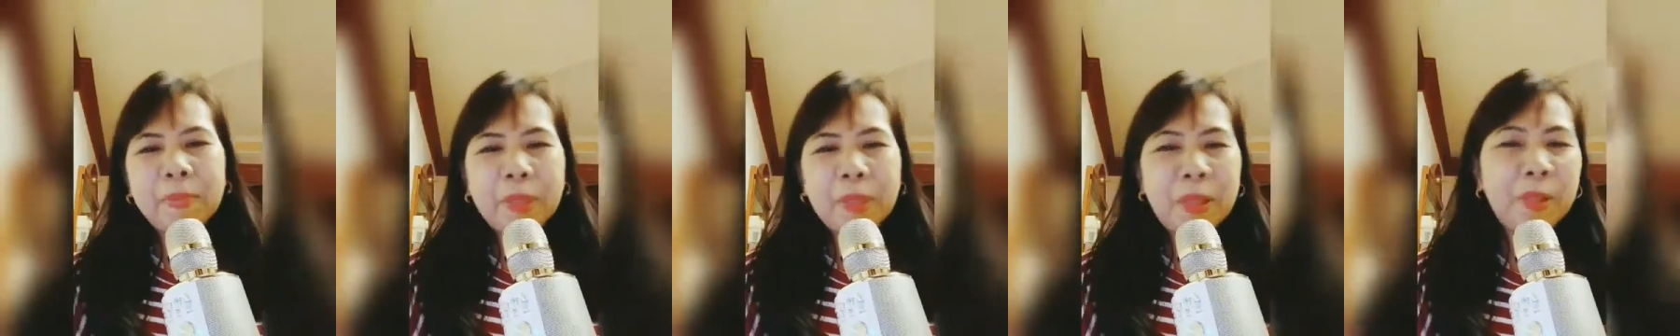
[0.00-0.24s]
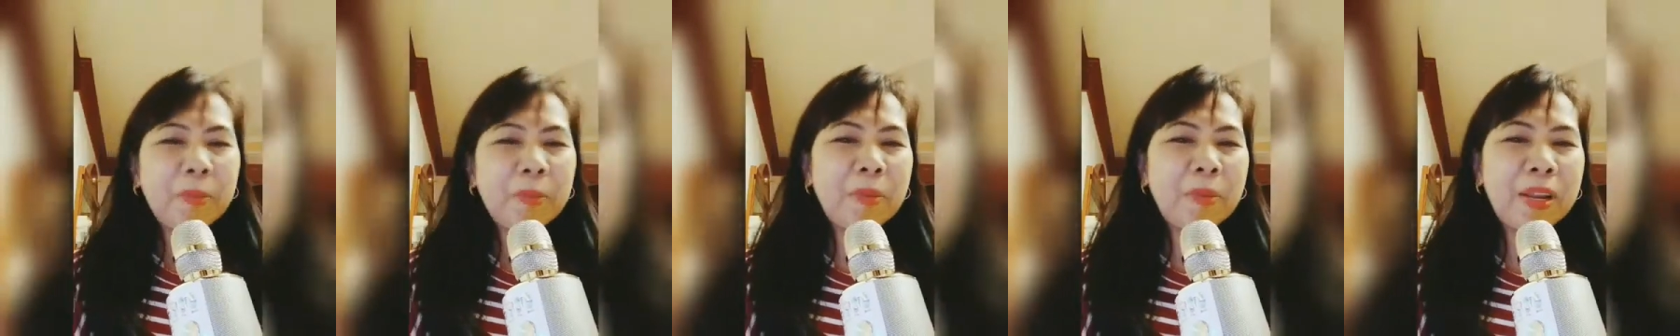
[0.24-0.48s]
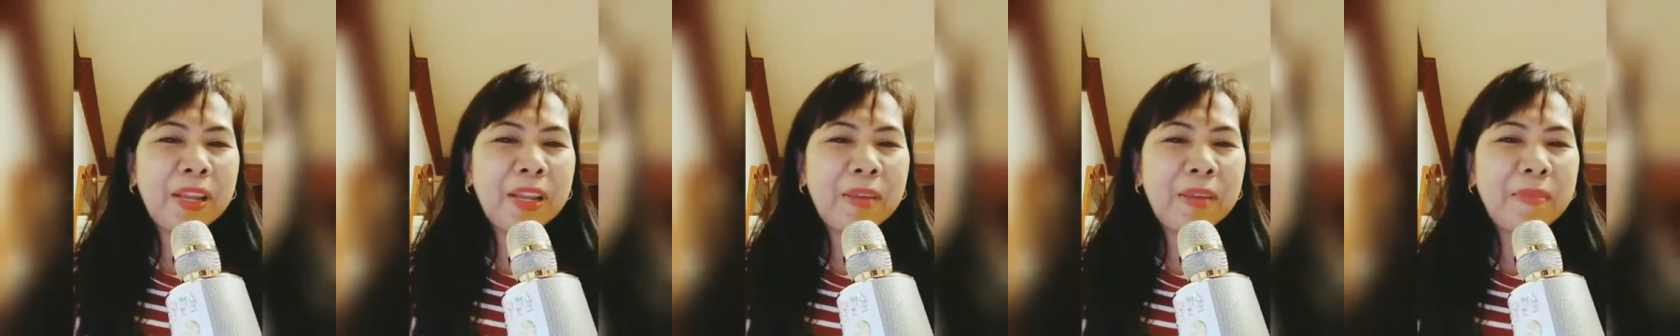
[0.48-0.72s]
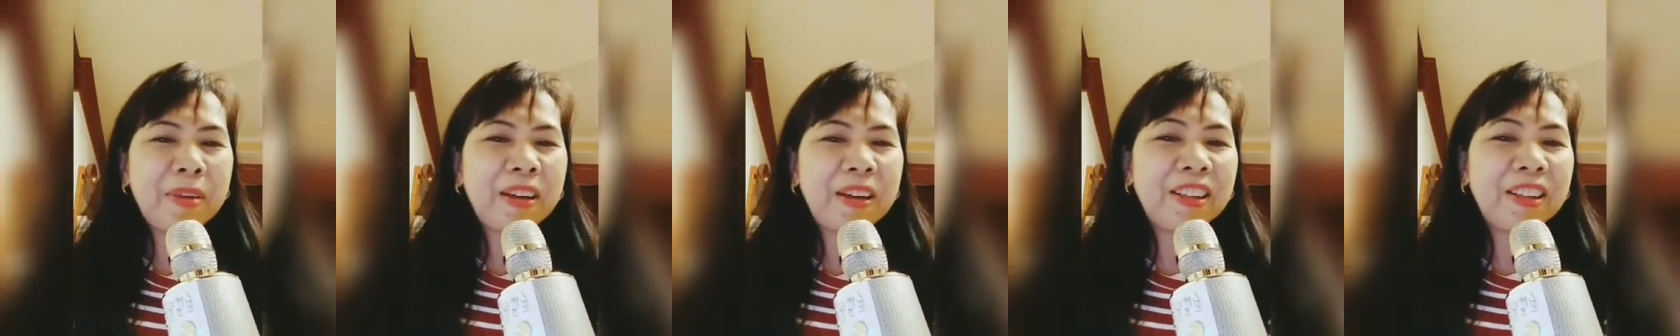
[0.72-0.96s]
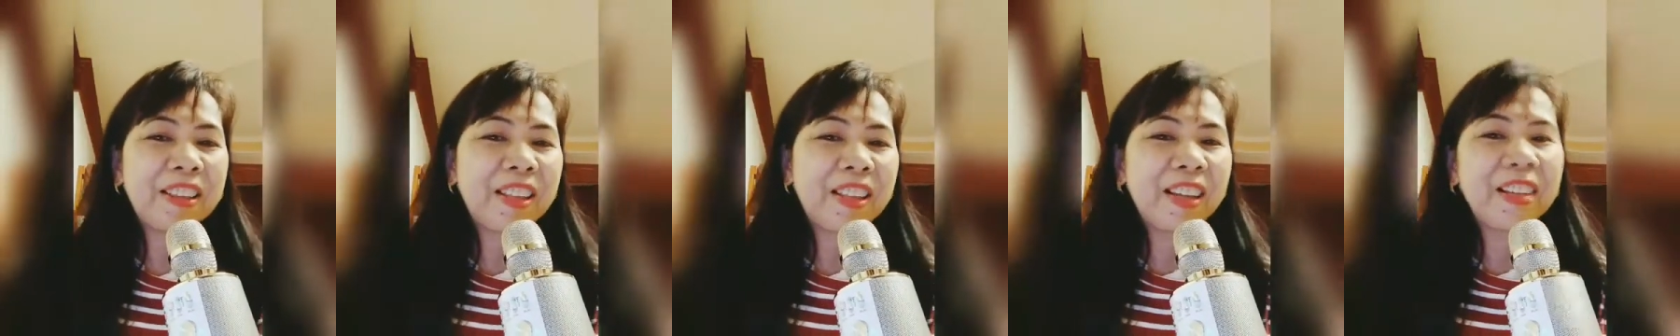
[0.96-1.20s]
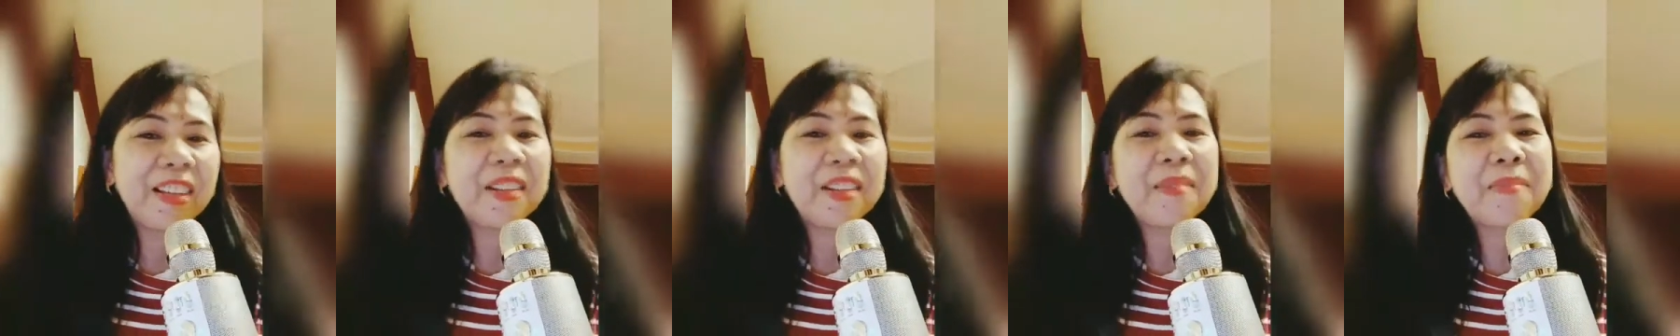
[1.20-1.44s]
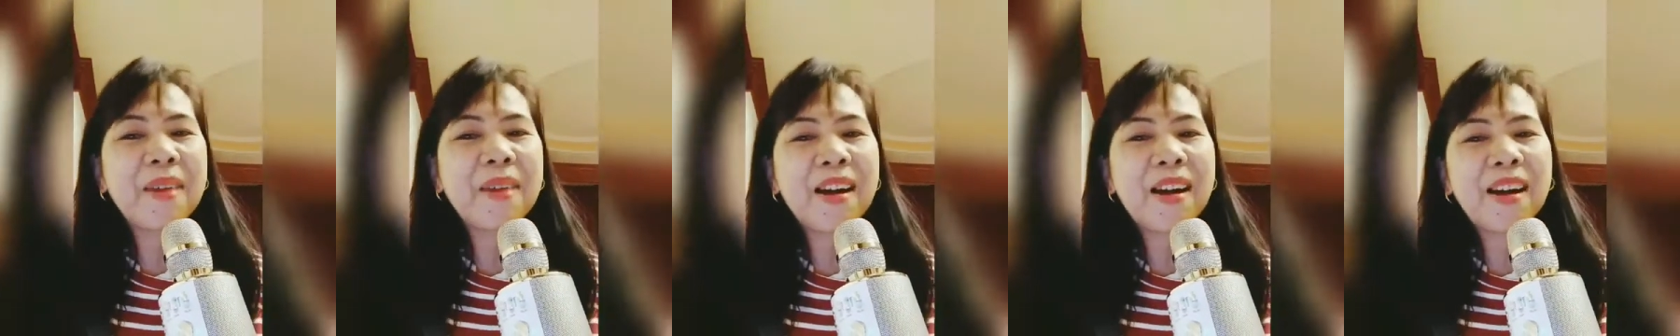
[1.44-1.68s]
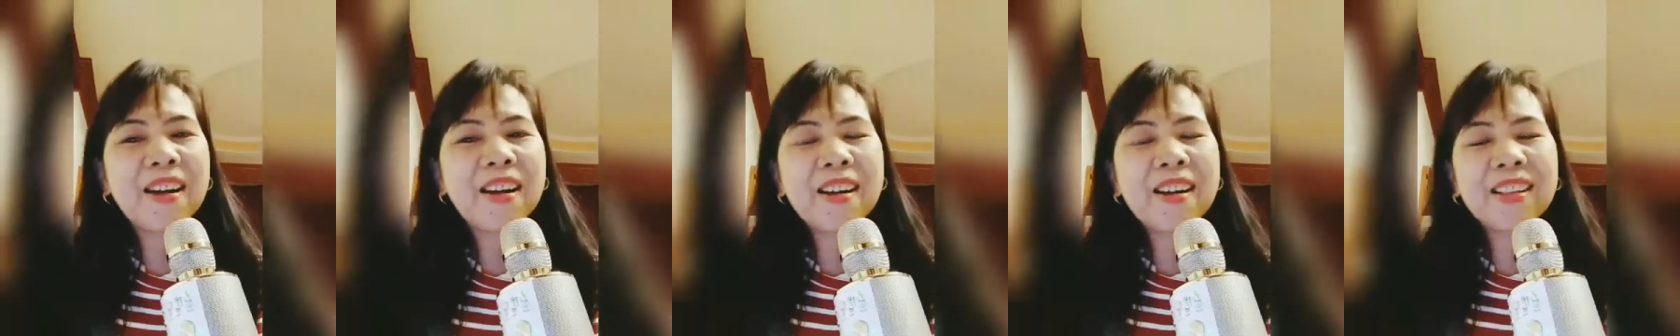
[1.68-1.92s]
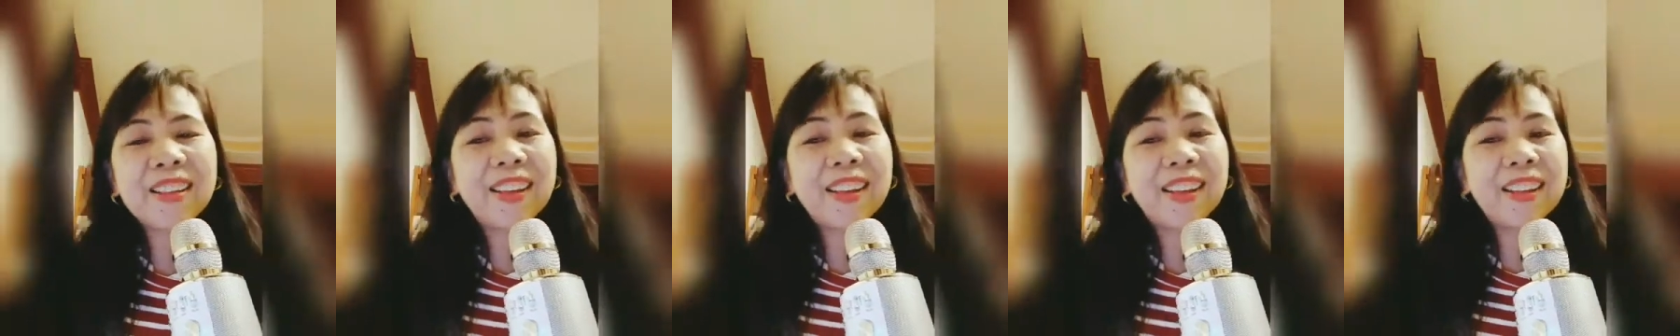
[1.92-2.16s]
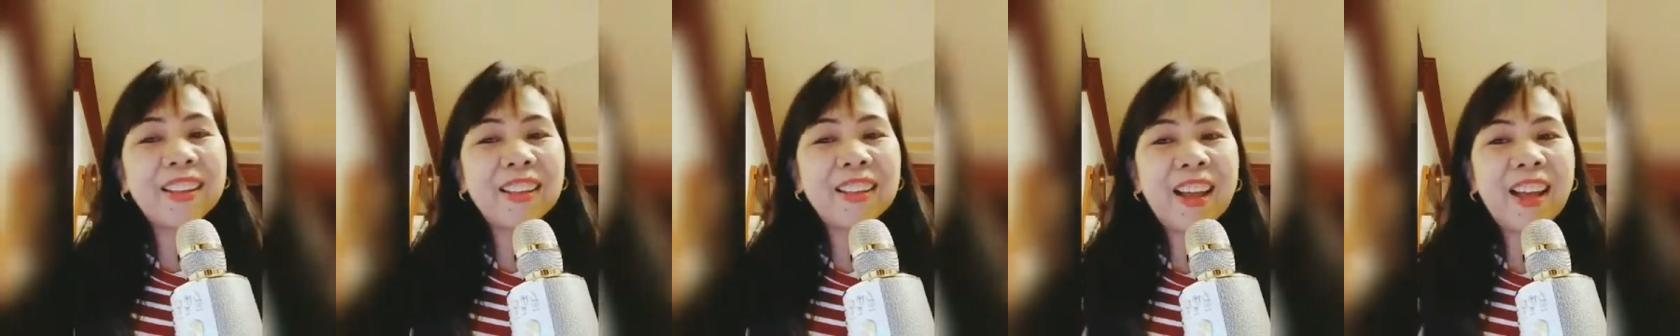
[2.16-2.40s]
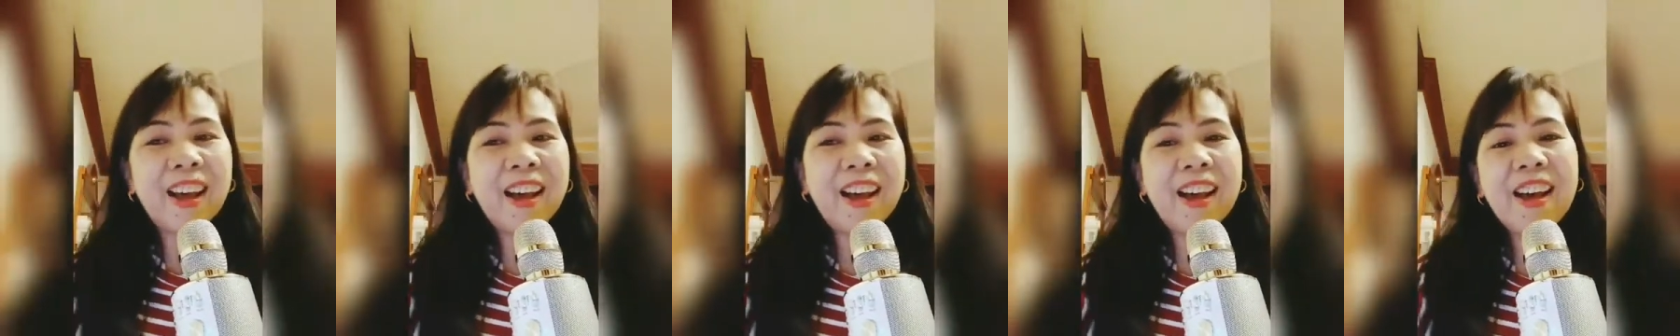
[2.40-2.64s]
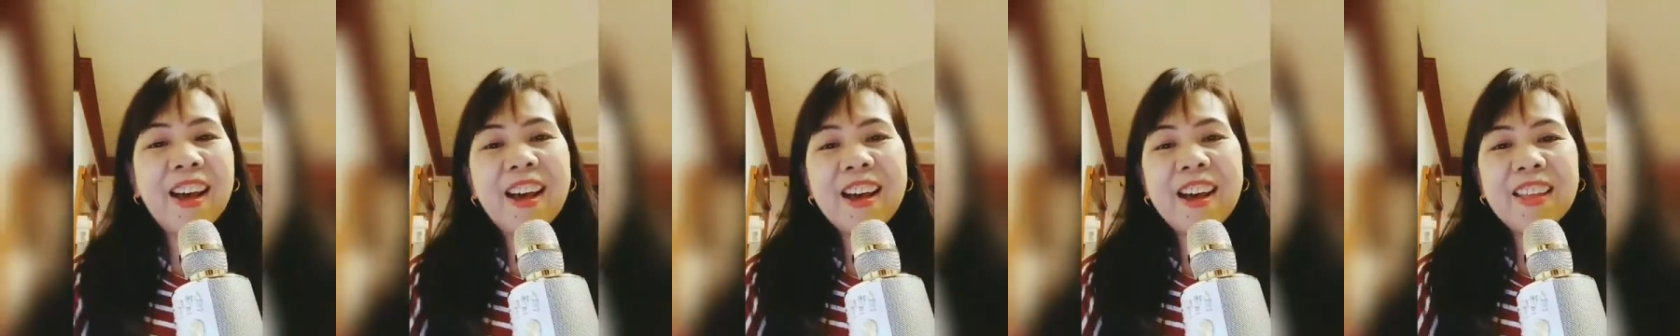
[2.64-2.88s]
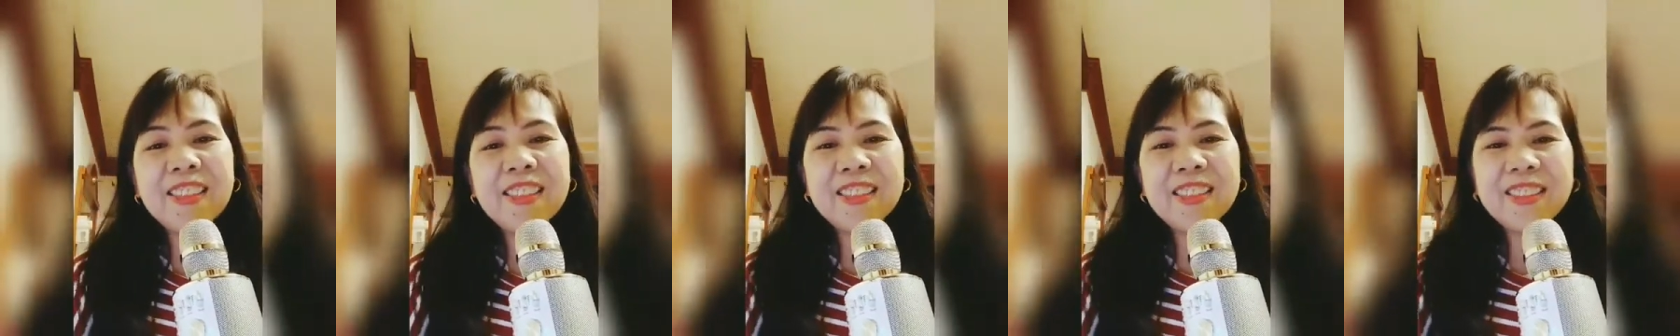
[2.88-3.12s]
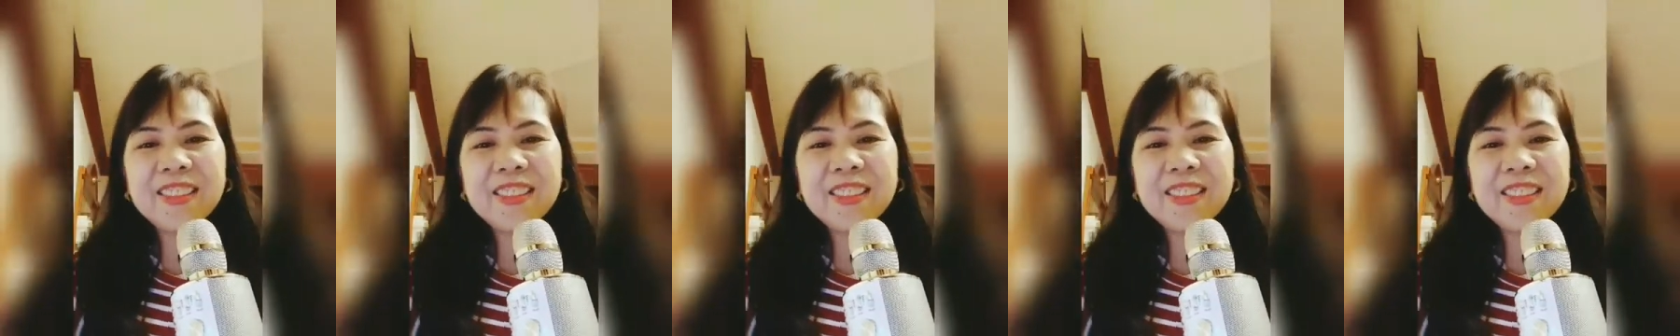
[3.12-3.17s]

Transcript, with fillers: Ito pala yung magandang libangan, kantahan.